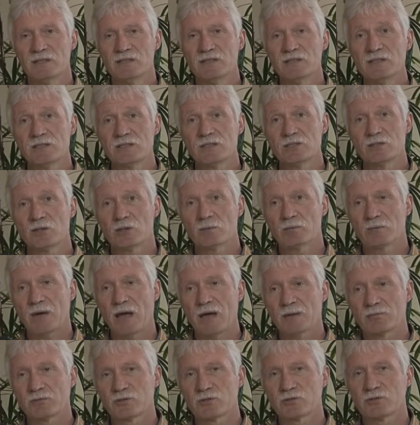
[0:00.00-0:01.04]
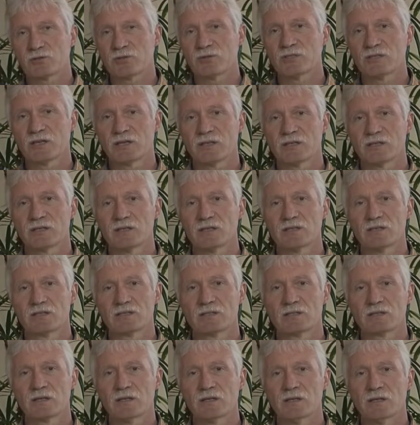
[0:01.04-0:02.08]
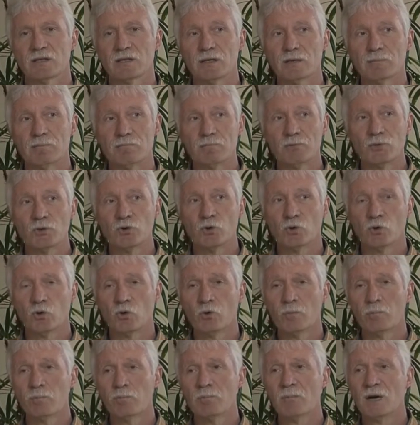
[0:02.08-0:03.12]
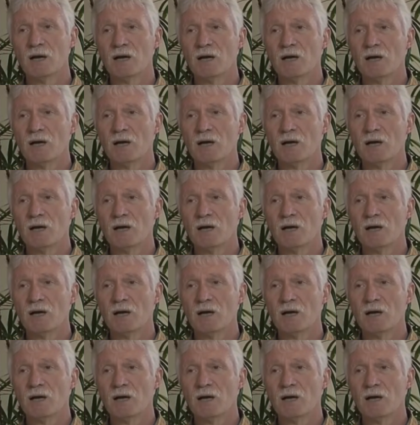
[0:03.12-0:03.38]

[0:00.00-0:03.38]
Dieses Abschlusskonzert ist äh, im Dom